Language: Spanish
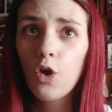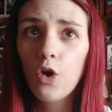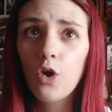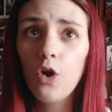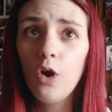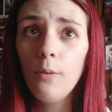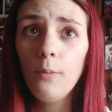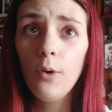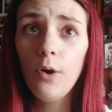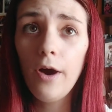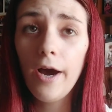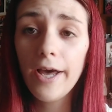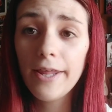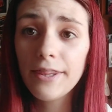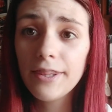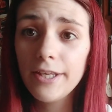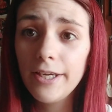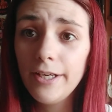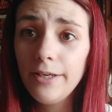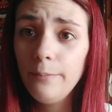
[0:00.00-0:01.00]
cómo
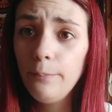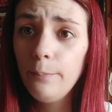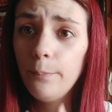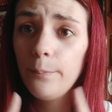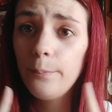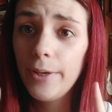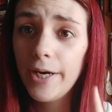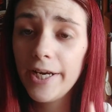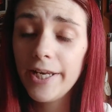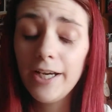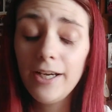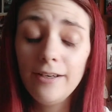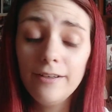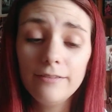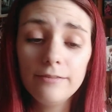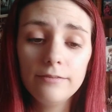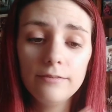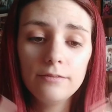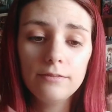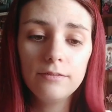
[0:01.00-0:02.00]
hacen para
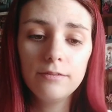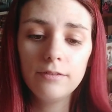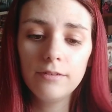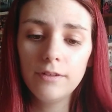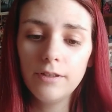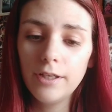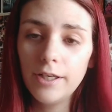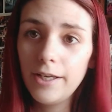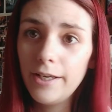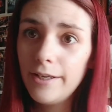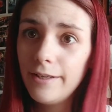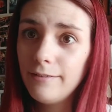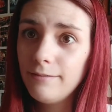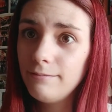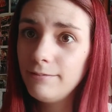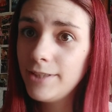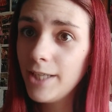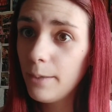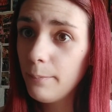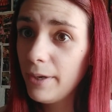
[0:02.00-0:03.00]

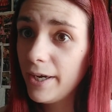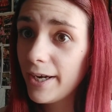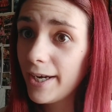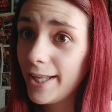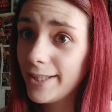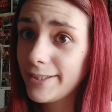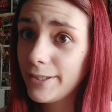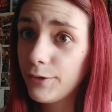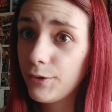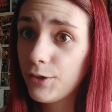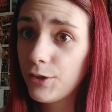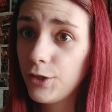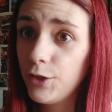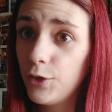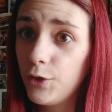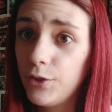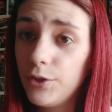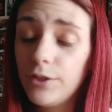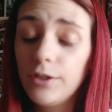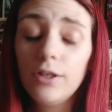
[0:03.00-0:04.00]
llamar la
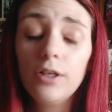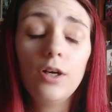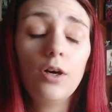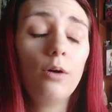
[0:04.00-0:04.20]
atención.